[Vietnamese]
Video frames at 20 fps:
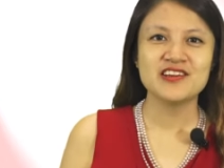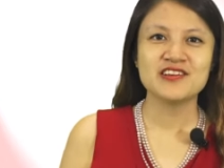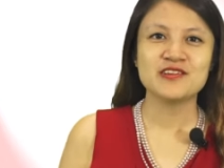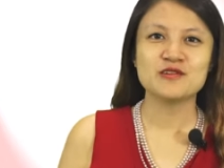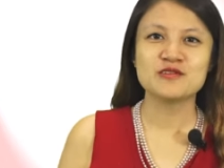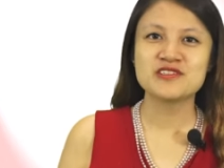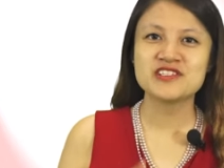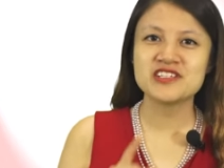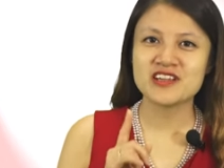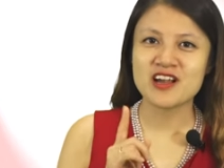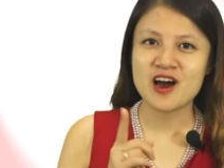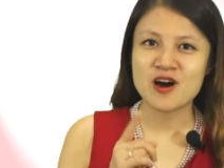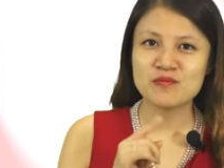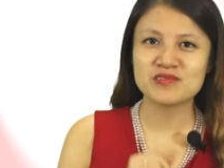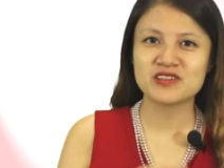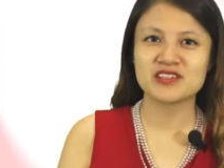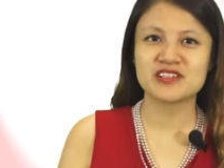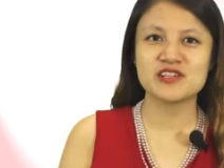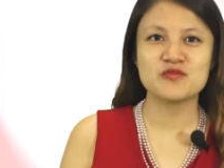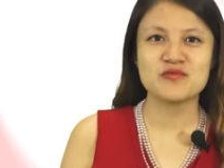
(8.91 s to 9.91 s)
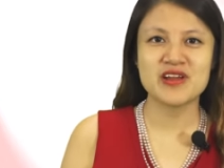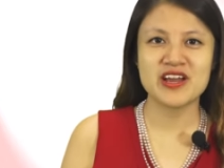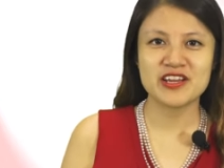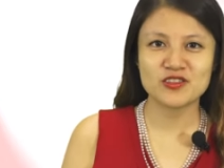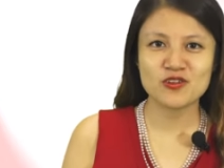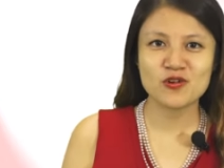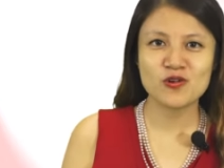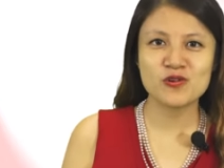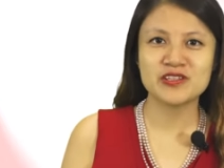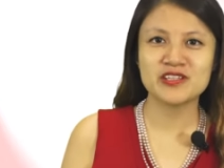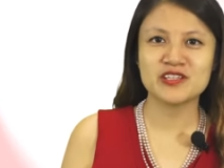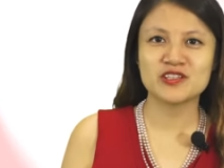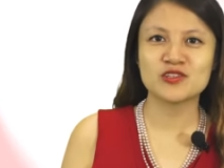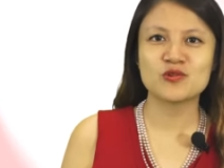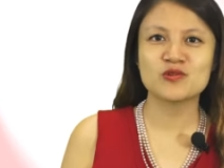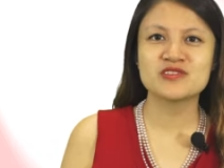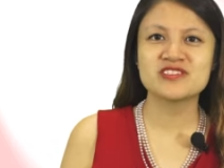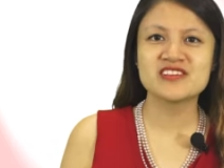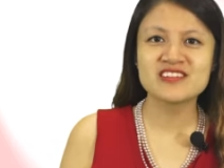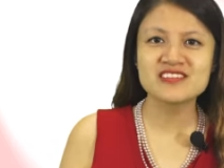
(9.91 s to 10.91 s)
Nếu chỉ học được điều này thôi thì
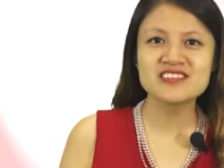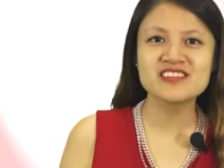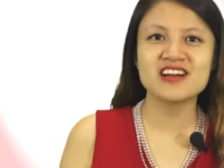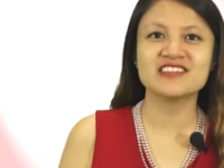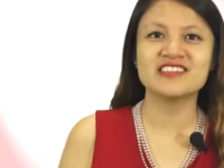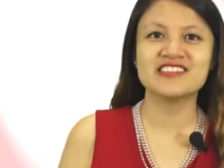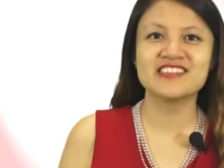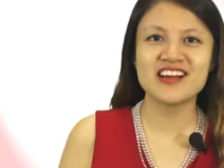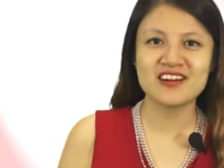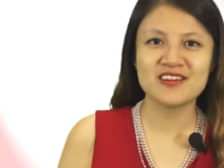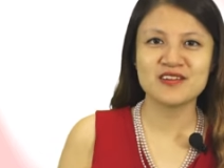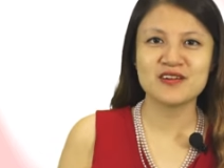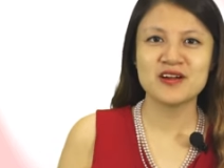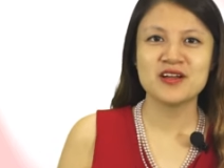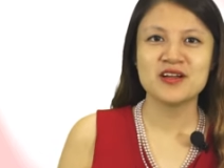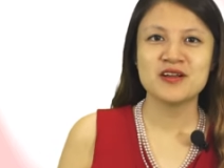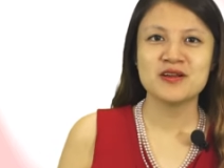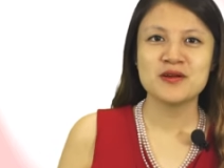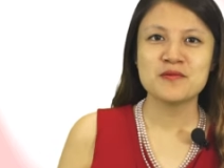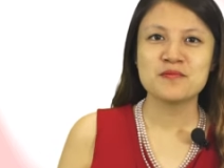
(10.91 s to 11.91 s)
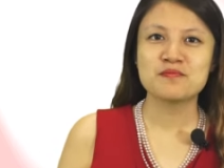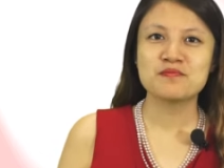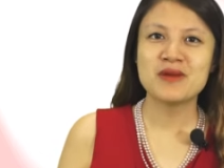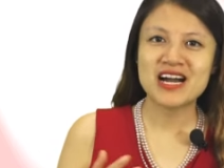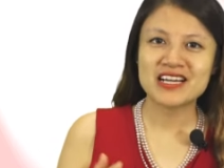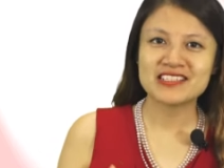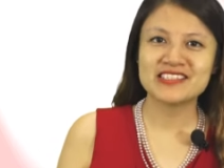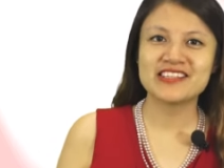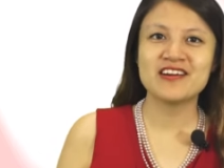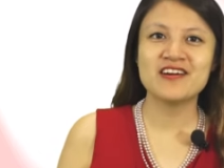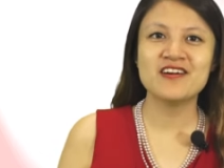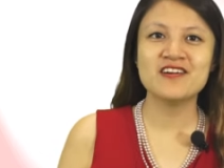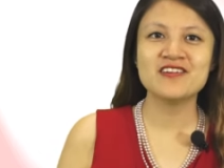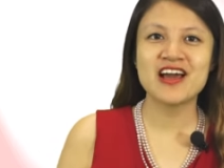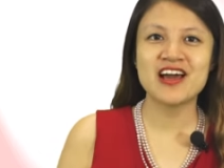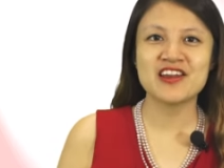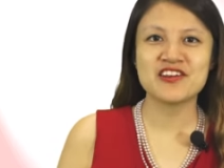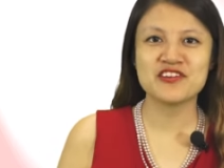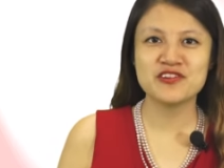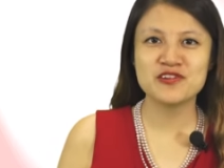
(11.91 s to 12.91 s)
tôi chắc chắn rằng bạn sẽ hơn
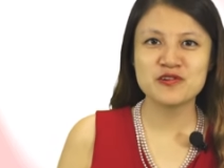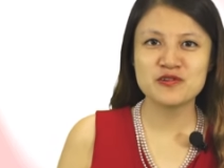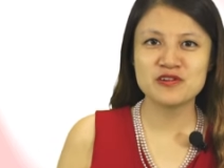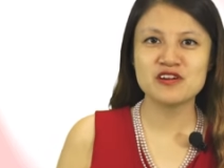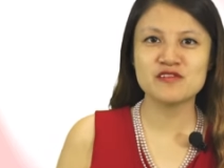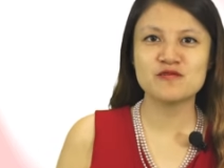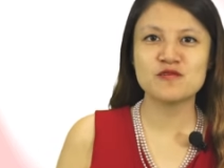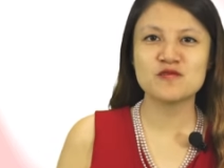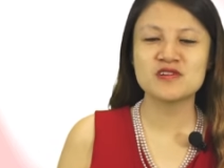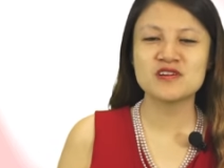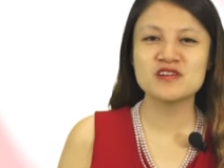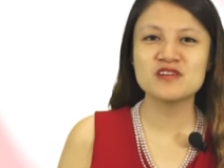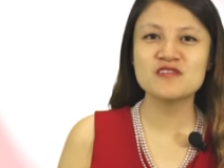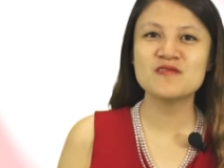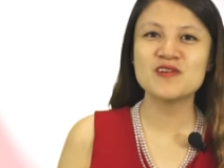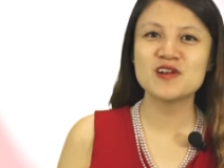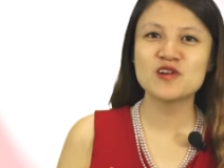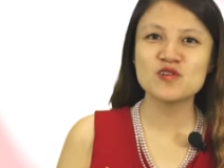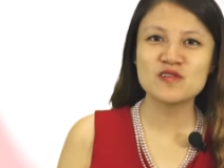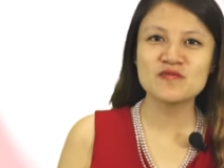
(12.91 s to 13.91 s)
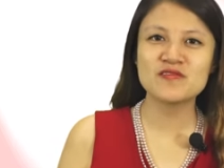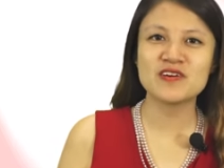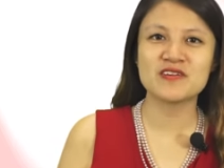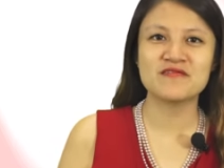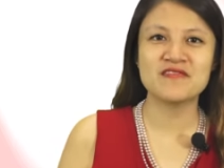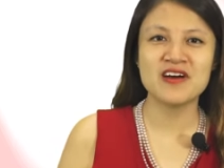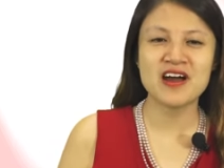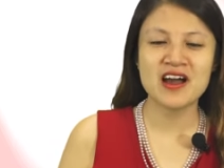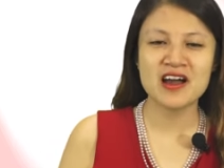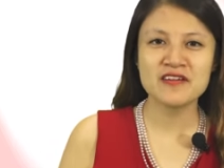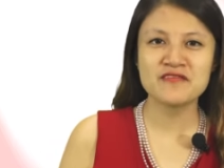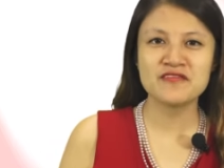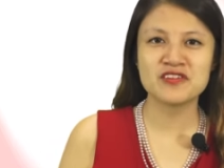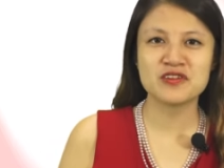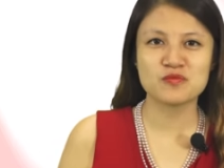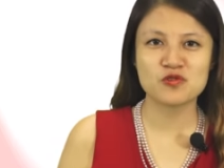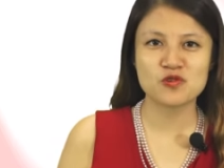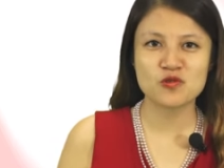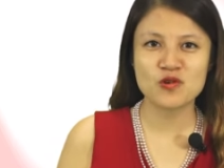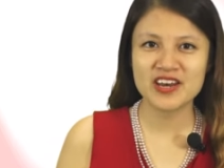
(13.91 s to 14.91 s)
hẳn nhiều người phụ nữ vẫn luôn vật vã vì
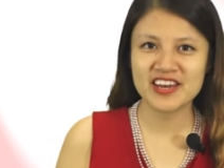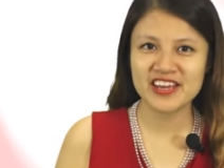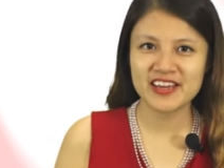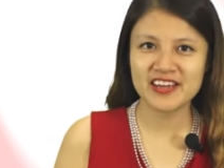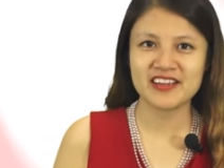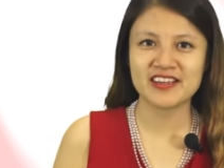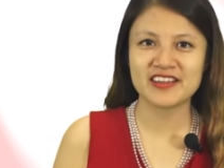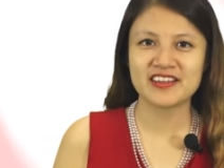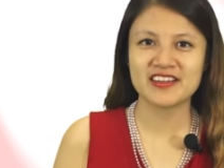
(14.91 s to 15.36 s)
mối quan hệ.